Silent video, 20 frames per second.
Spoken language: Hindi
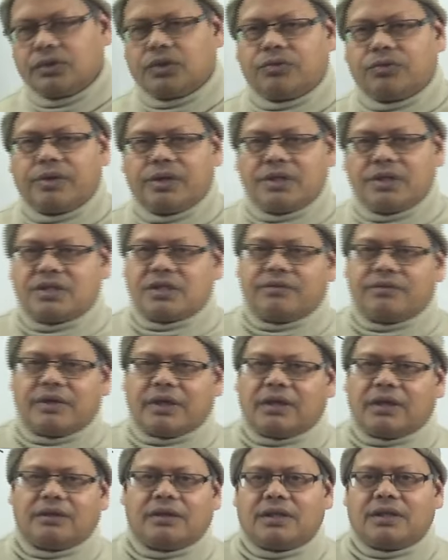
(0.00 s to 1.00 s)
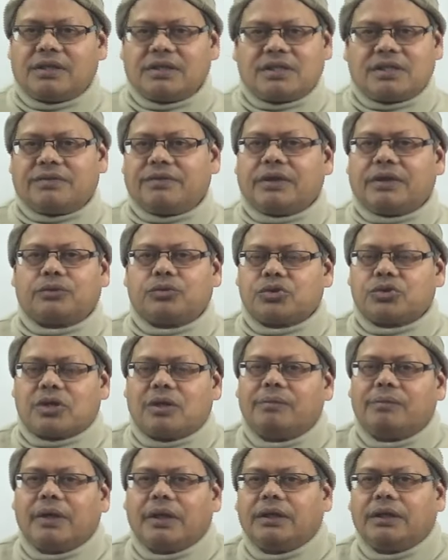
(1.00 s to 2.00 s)
ट्वेंटी सेवन का थर्टी सेवन कुछ
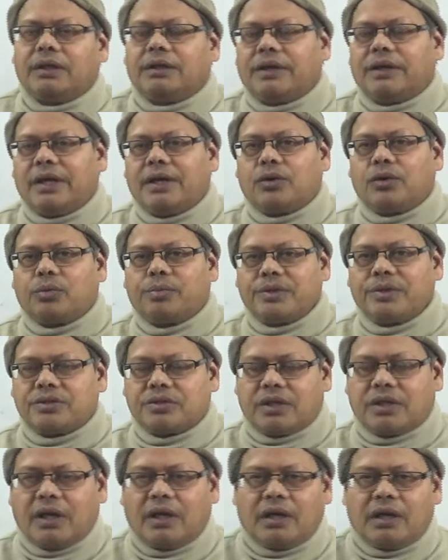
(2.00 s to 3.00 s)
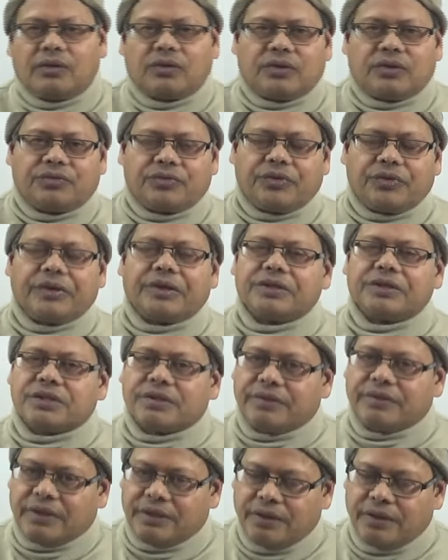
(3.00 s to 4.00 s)
कम नहीं है टेन रुपीज़ टेन आउट ऑफ ट्वेंटी
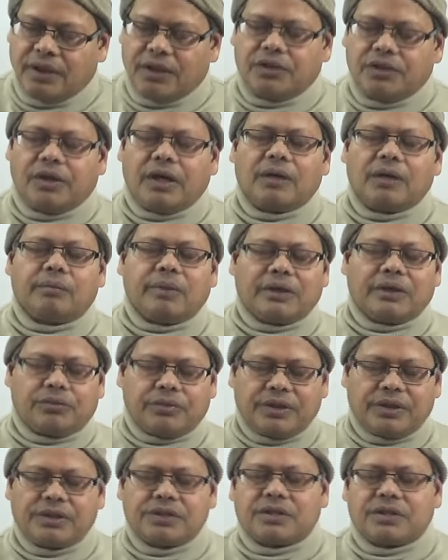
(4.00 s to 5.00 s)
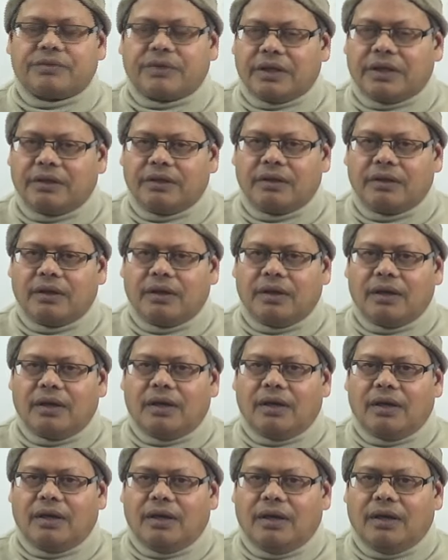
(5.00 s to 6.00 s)
सेवन टेन बाई ट्वेंटी
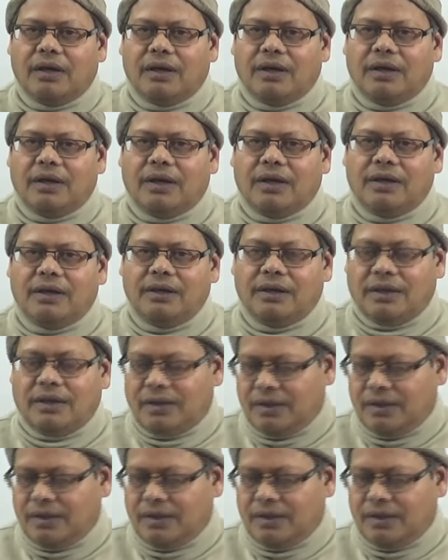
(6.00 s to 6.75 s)
सेवन